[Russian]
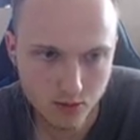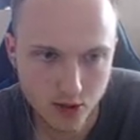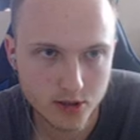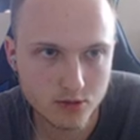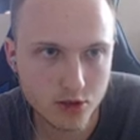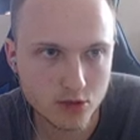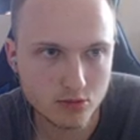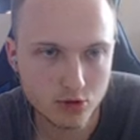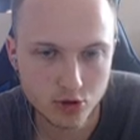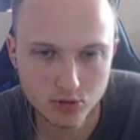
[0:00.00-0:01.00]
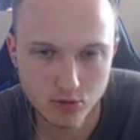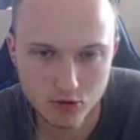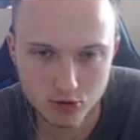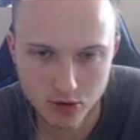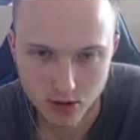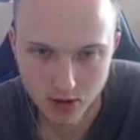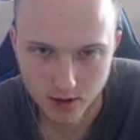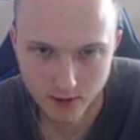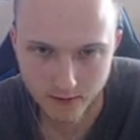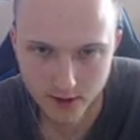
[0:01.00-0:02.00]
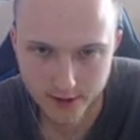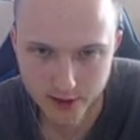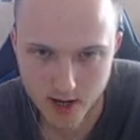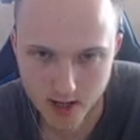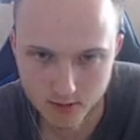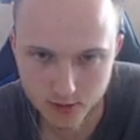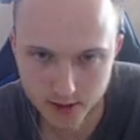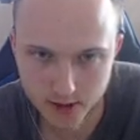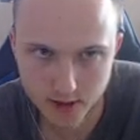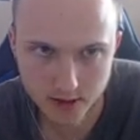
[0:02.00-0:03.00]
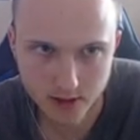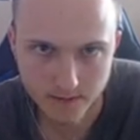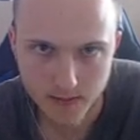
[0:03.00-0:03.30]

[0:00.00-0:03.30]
Поэтому я думаю, что могут влеталову сделать.